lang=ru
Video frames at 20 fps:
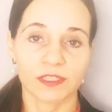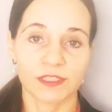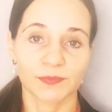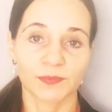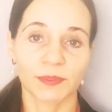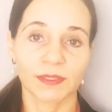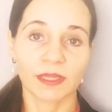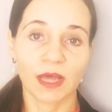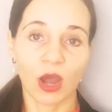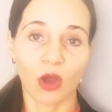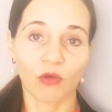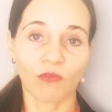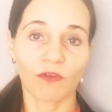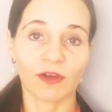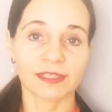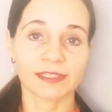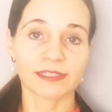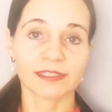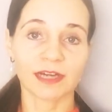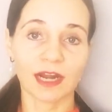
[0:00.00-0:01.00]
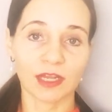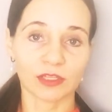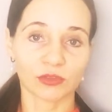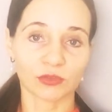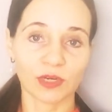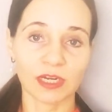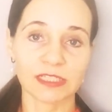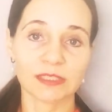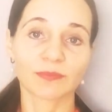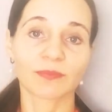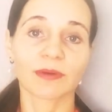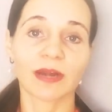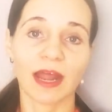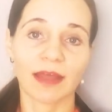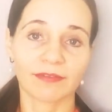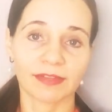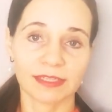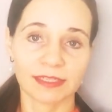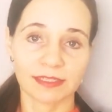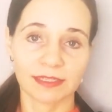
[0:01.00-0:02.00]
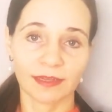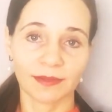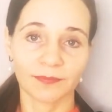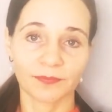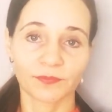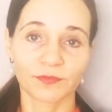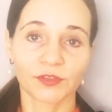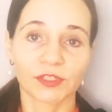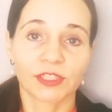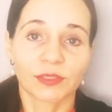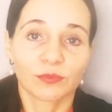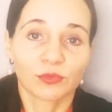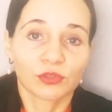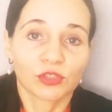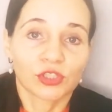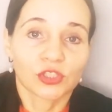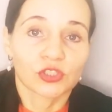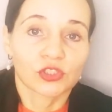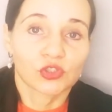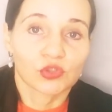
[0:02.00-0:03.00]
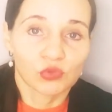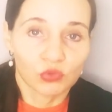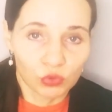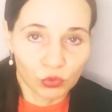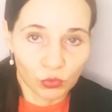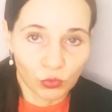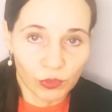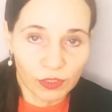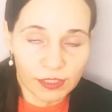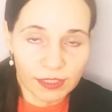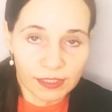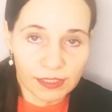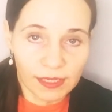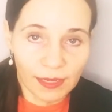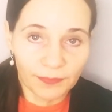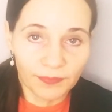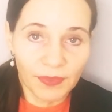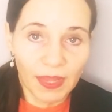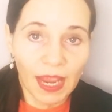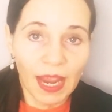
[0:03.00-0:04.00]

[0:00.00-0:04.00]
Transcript: Спина у вас сразу расправится, вы не будете сутулиться.